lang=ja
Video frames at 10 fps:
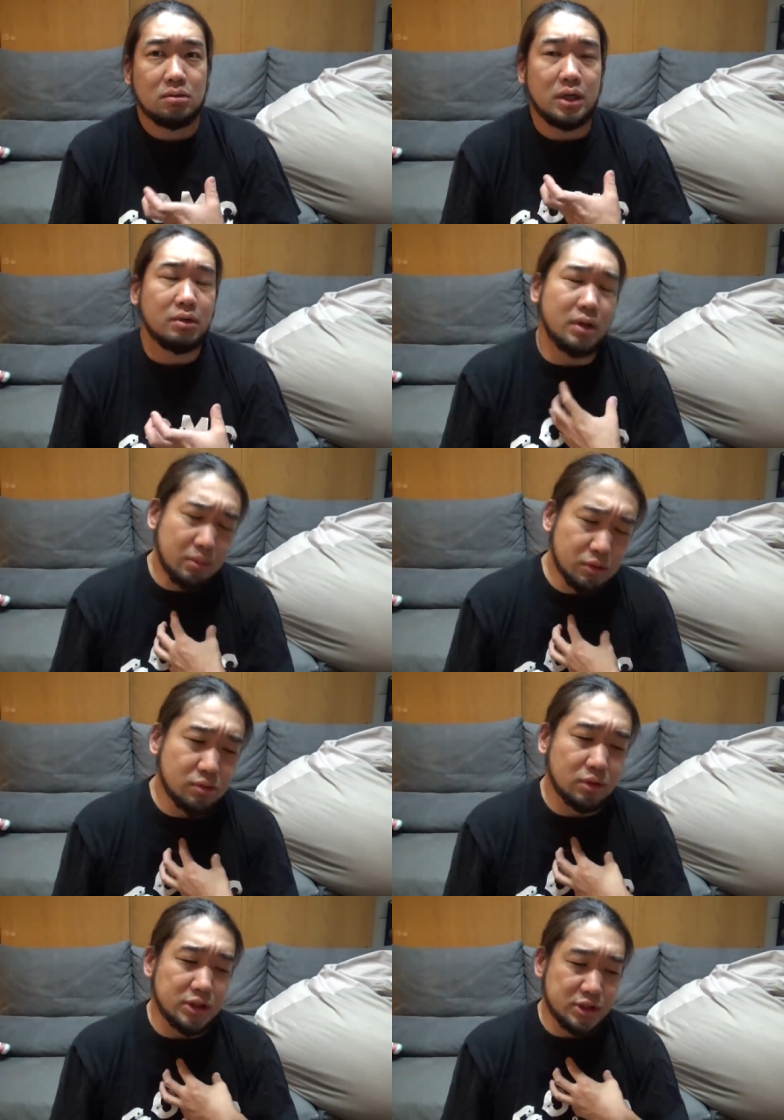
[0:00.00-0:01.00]
我々も
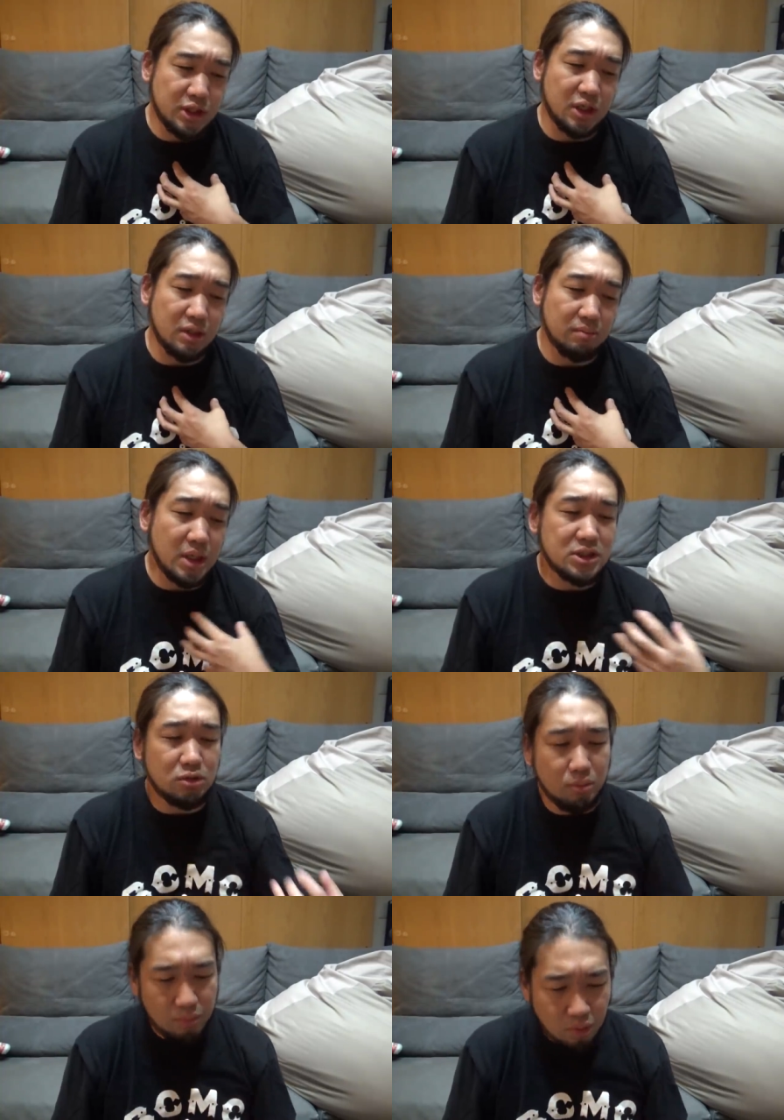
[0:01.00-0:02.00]
そうだし
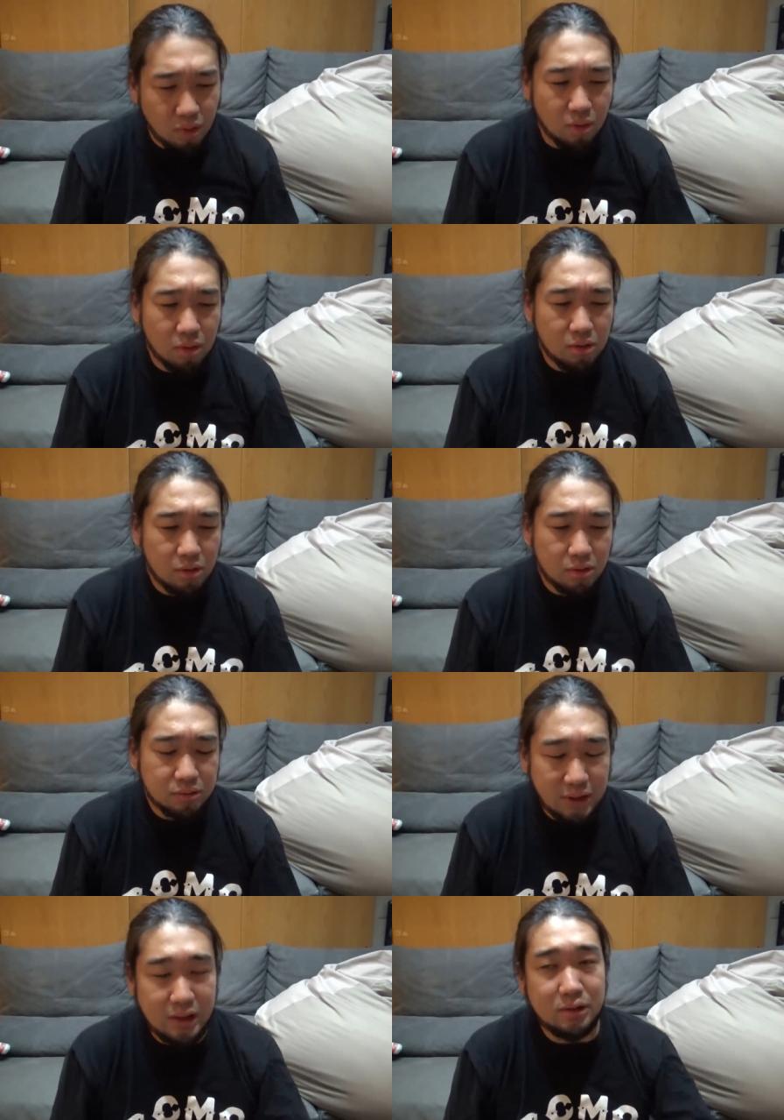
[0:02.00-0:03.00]
マスコミも
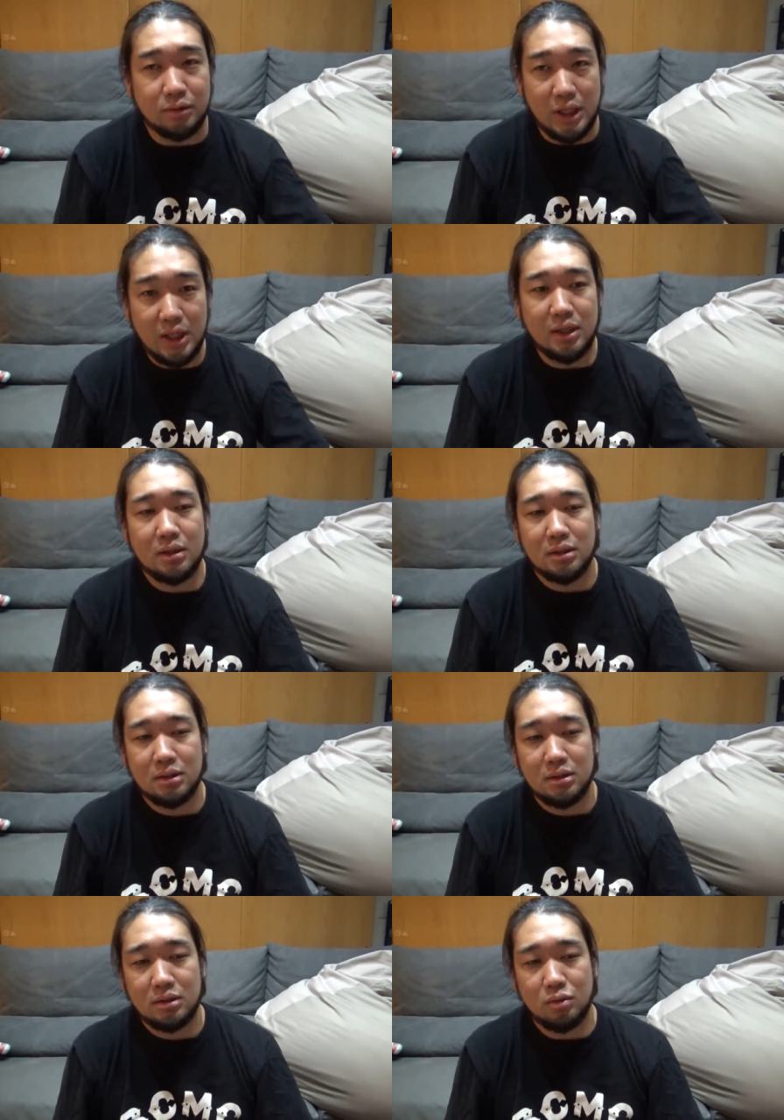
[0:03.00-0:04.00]
2人のね
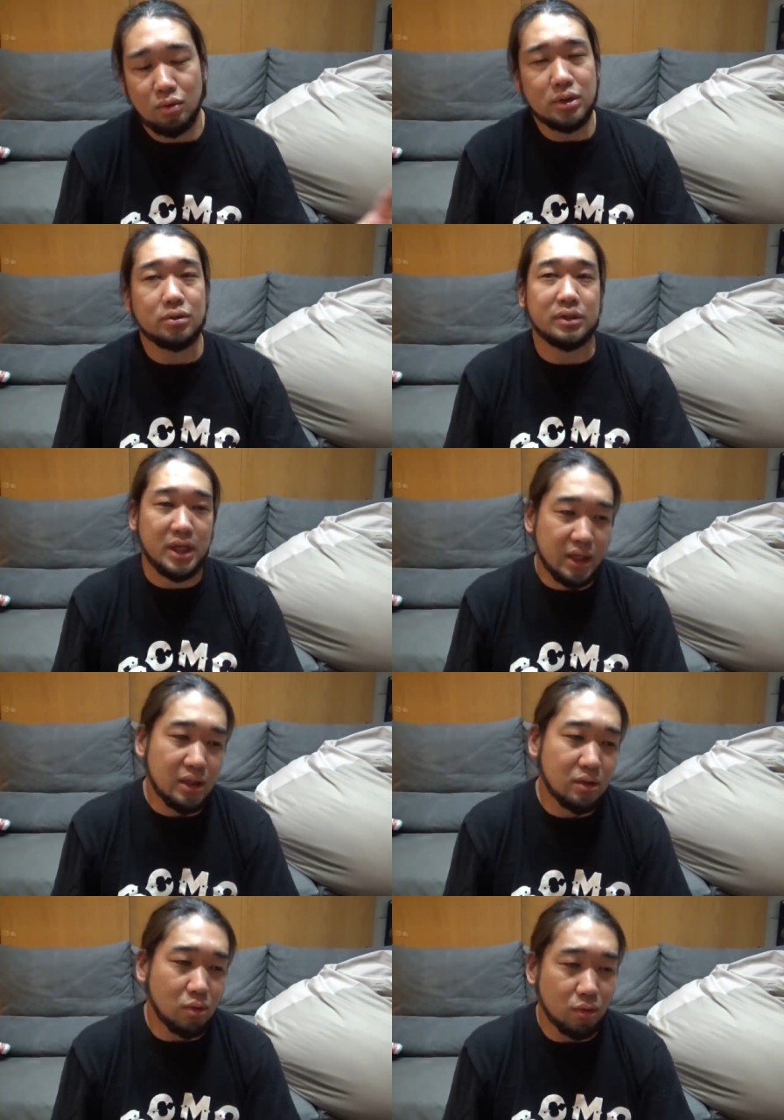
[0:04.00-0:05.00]
恋をね
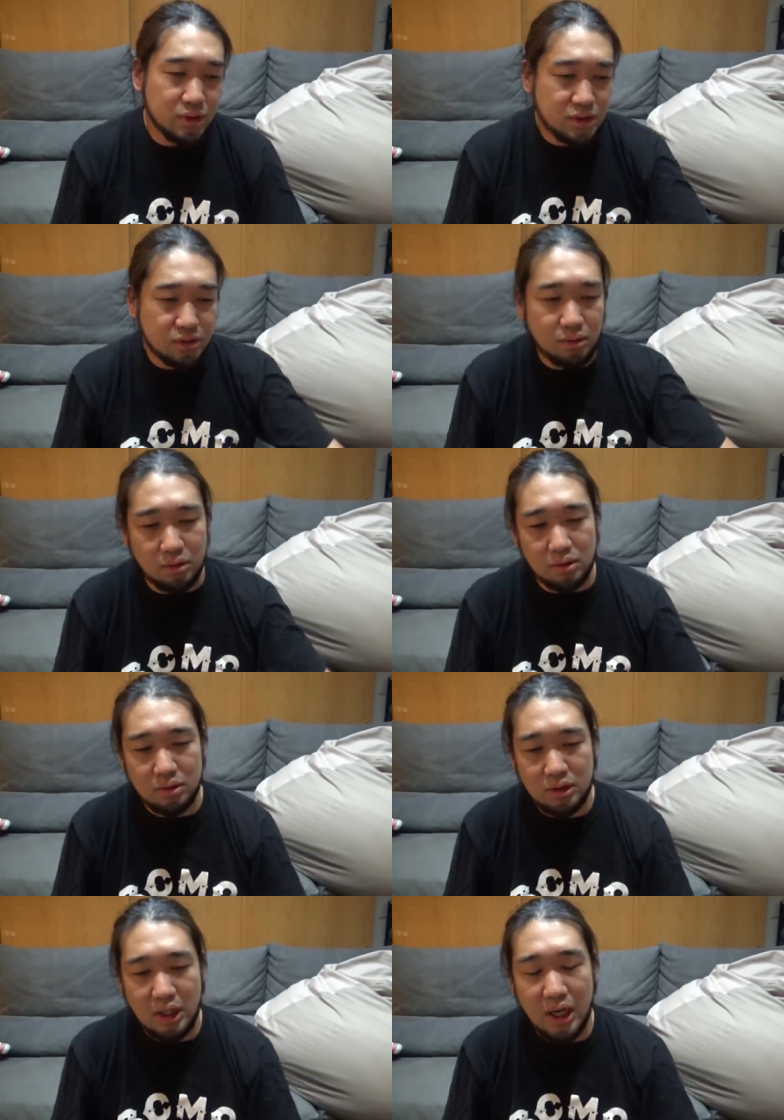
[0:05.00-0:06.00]
恋路を
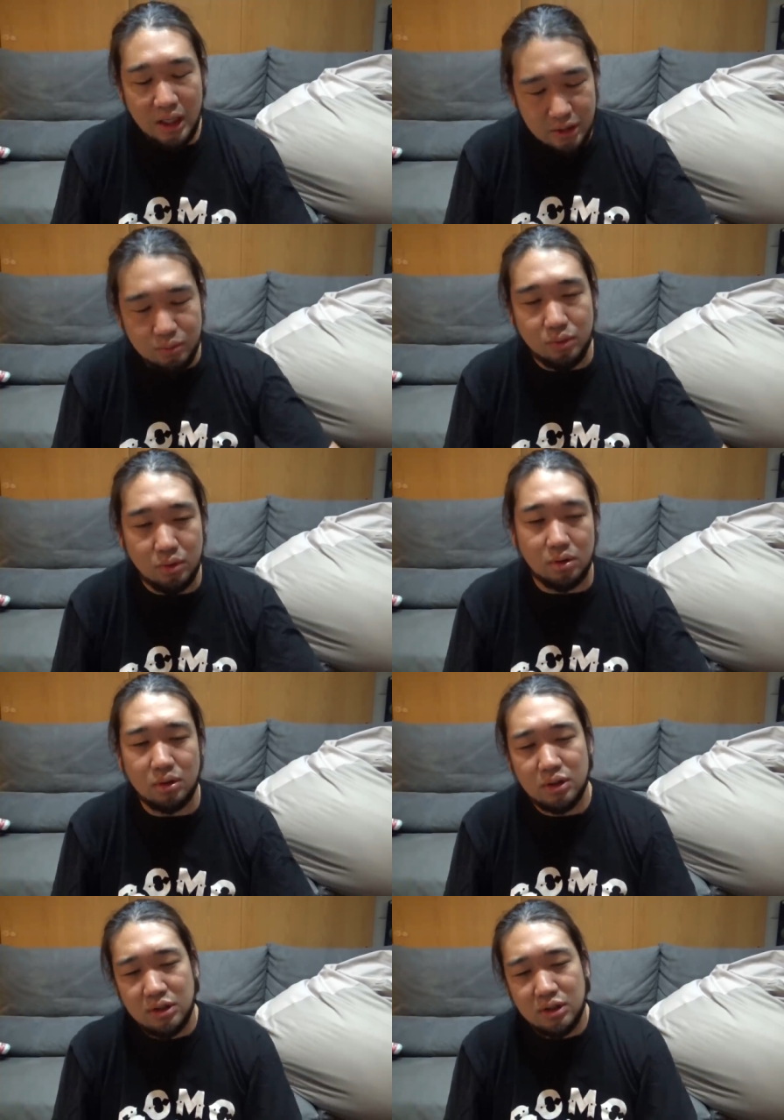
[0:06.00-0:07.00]
愛を